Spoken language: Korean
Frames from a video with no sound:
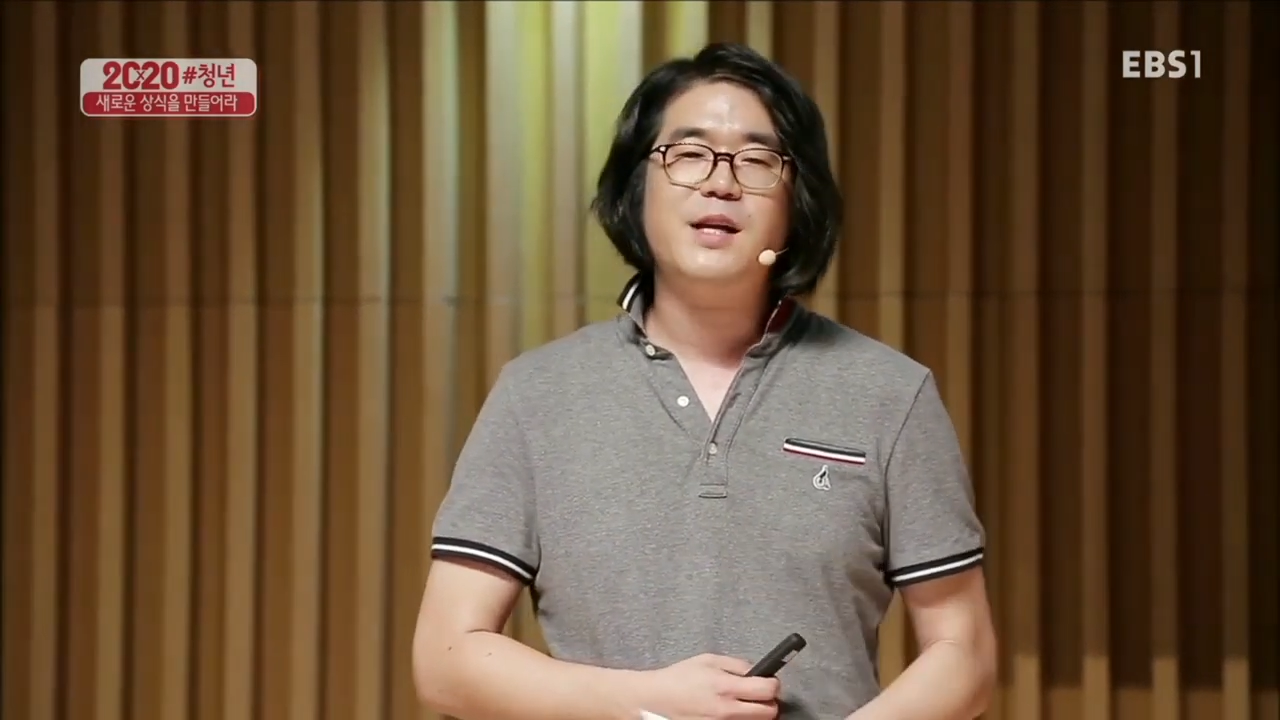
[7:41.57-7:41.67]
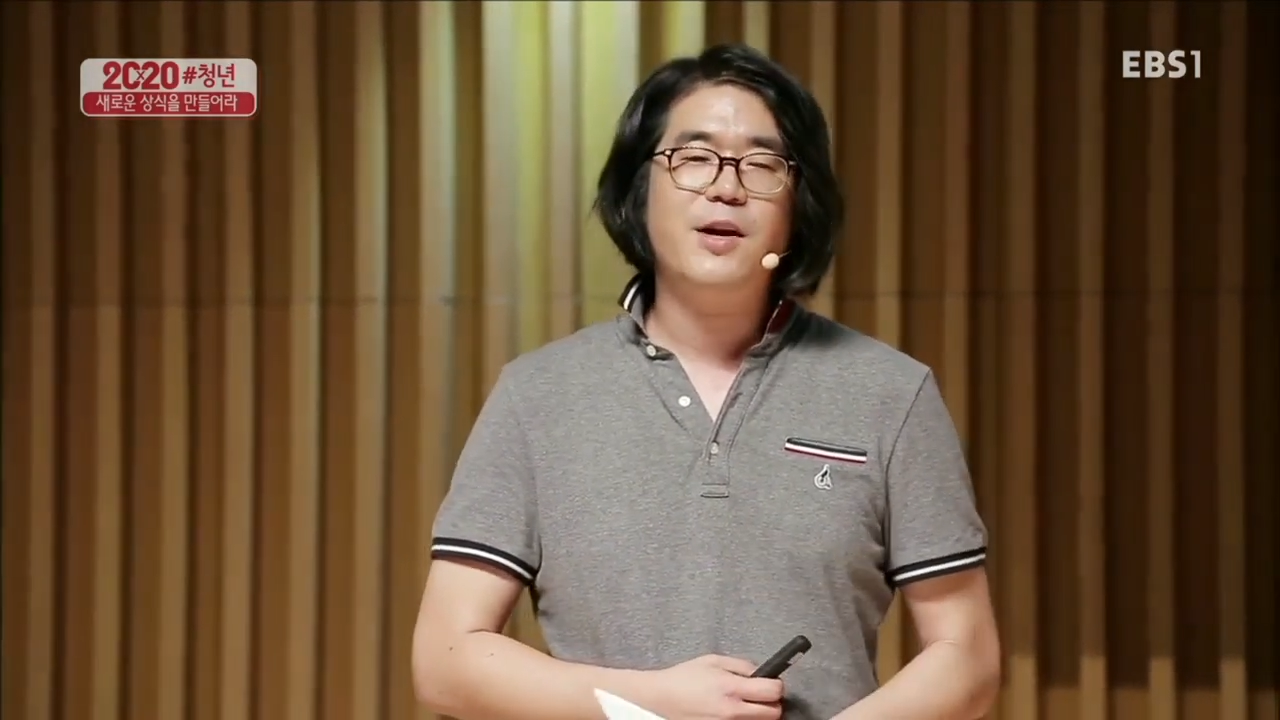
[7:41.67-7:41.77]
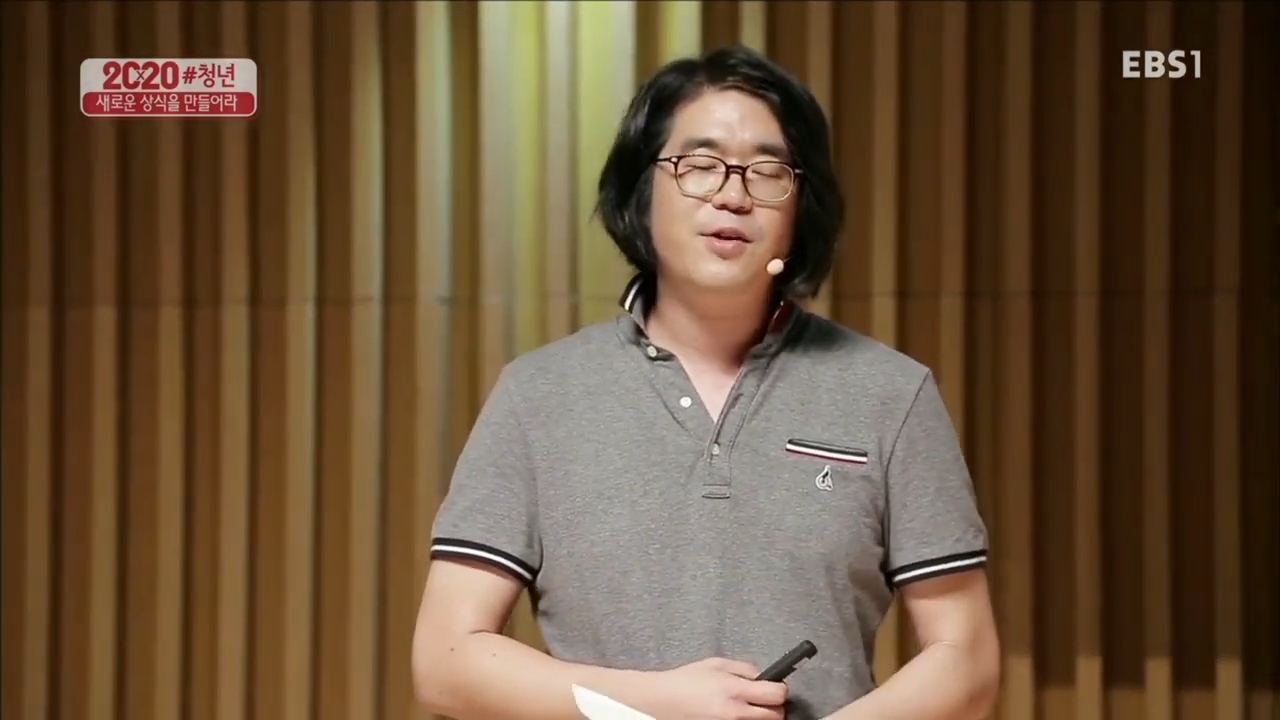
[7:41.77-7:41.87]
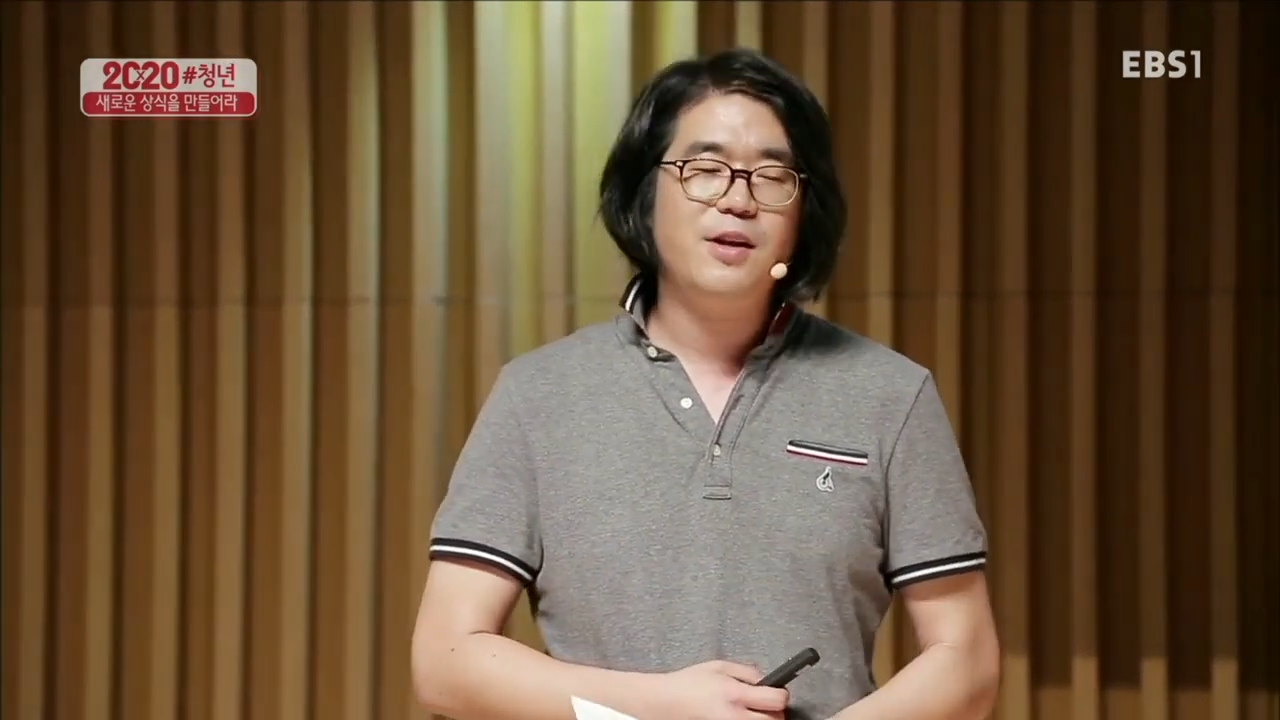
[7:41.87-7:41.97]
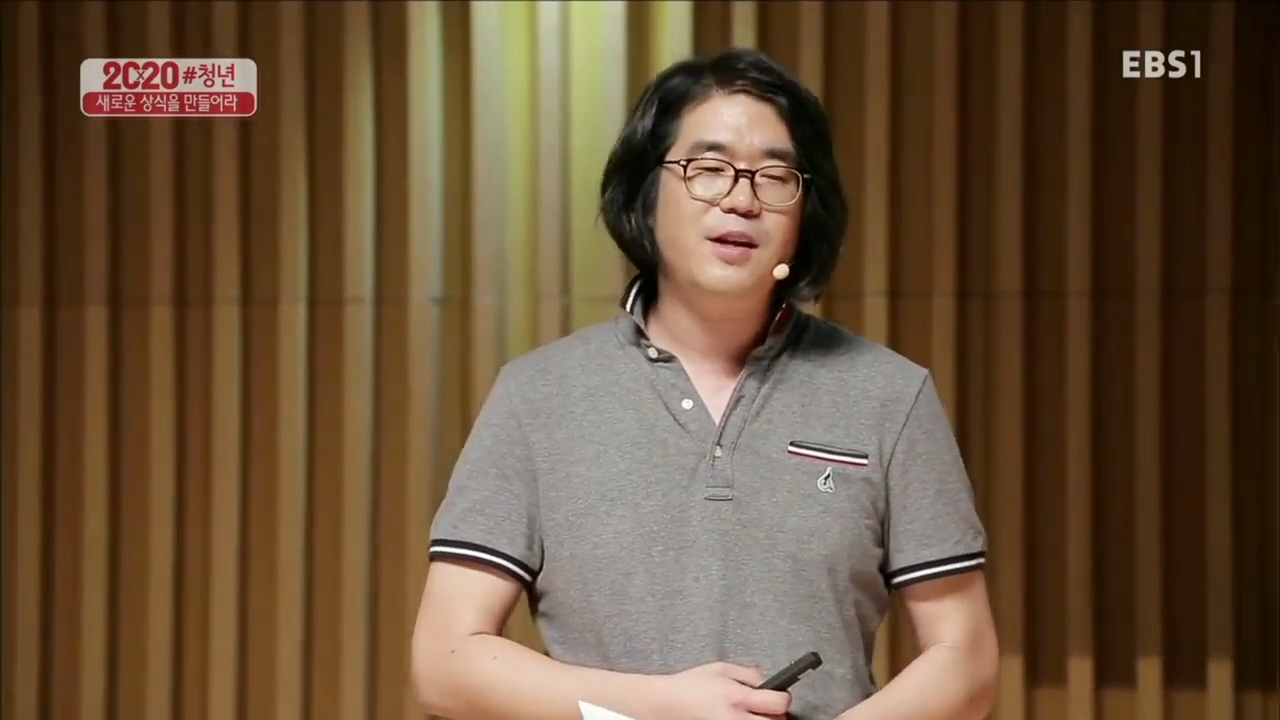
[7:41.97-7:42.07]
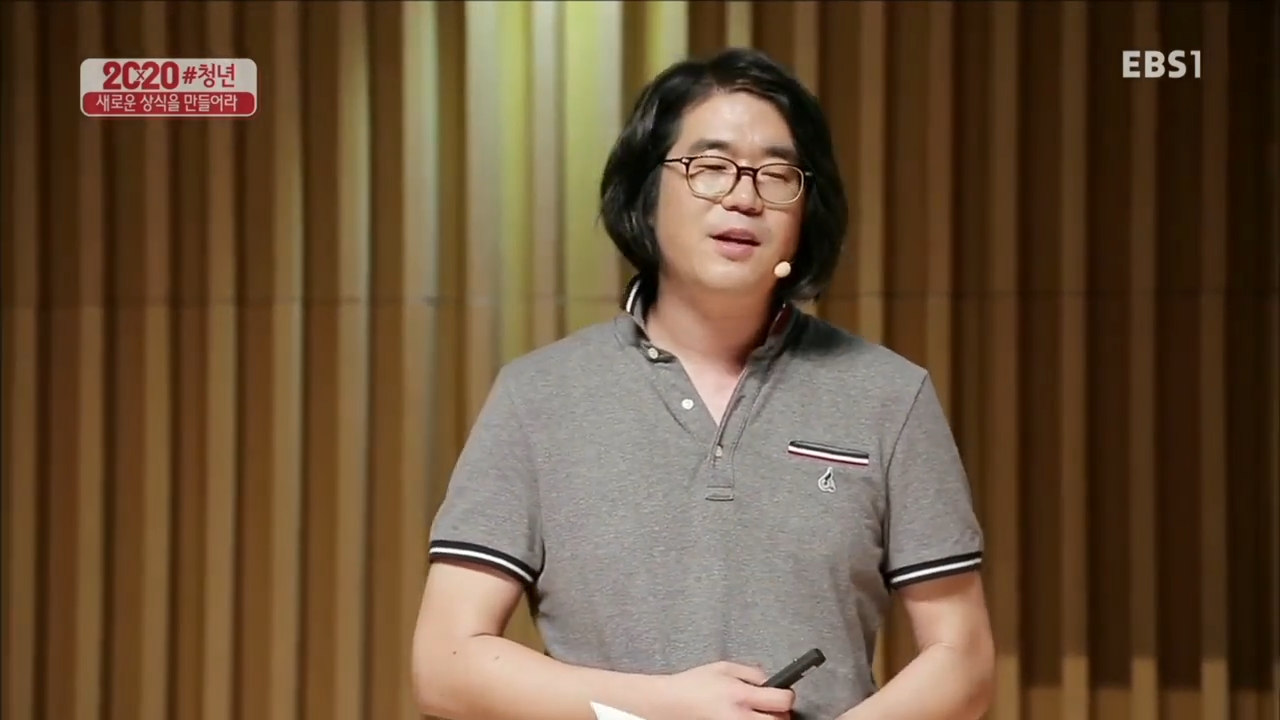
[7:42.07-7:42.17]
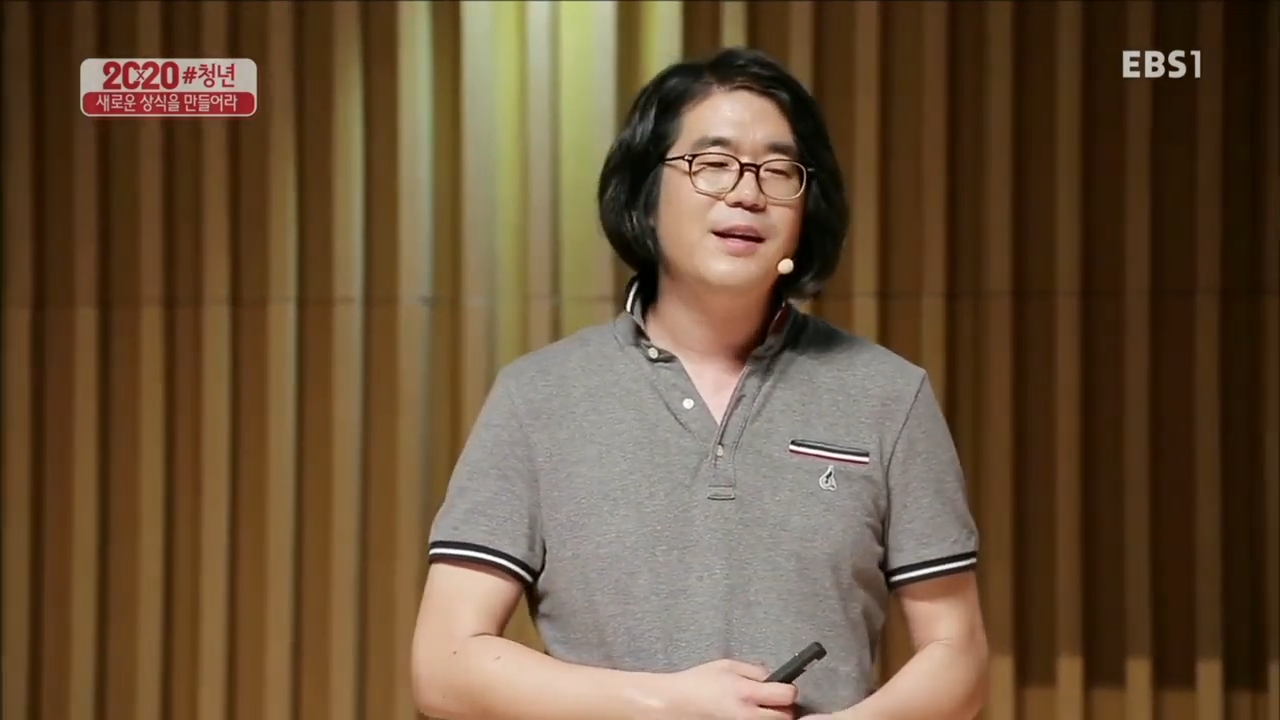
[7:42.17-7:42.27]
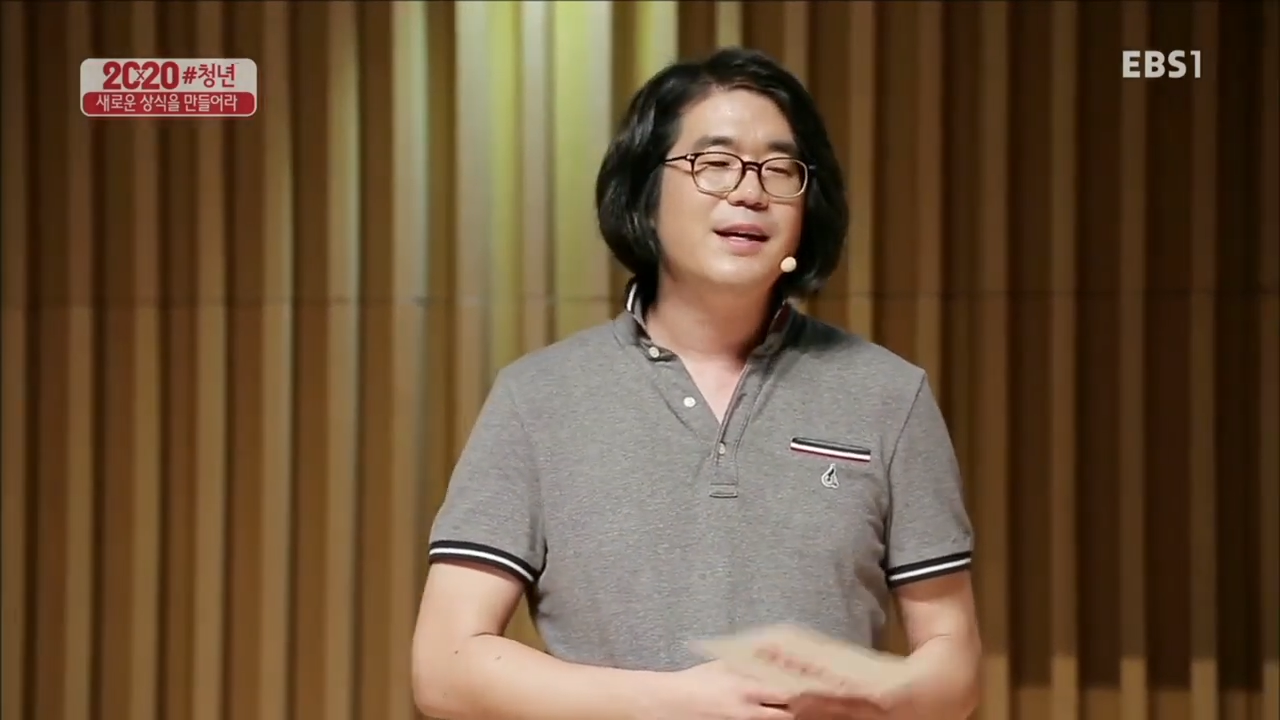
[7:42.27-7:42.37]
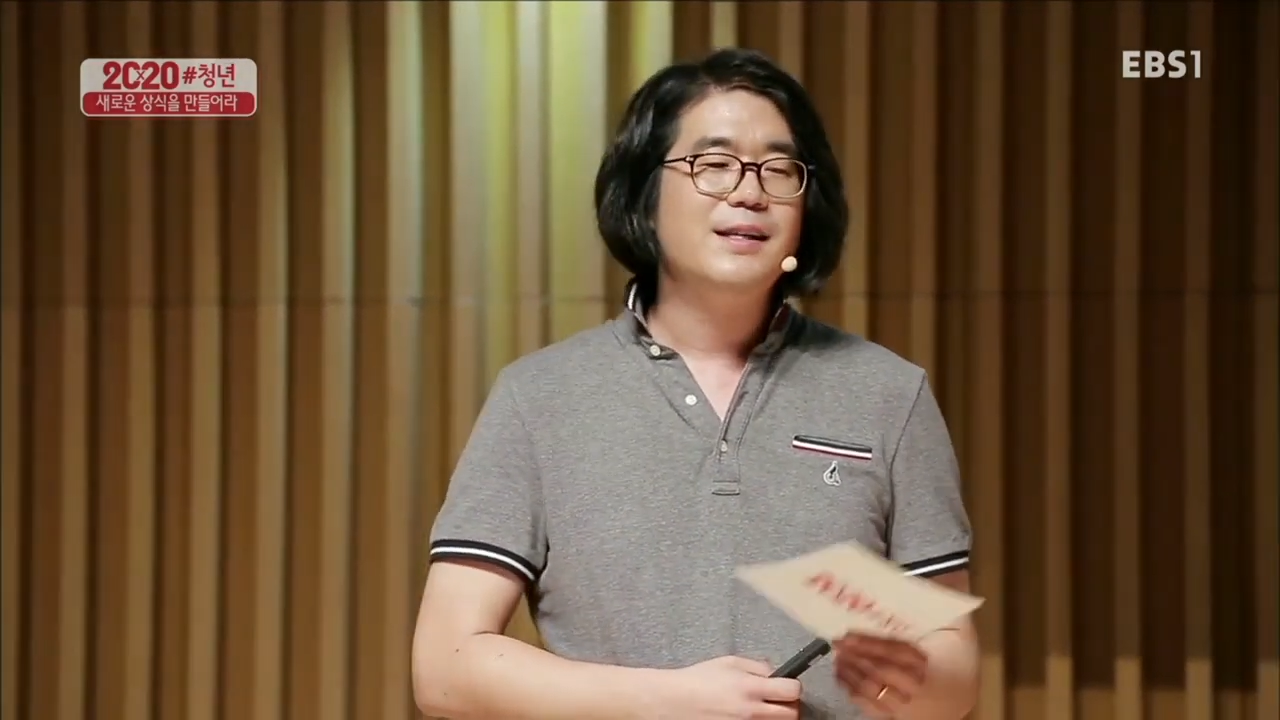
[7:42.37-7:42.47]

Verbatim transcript: 자연히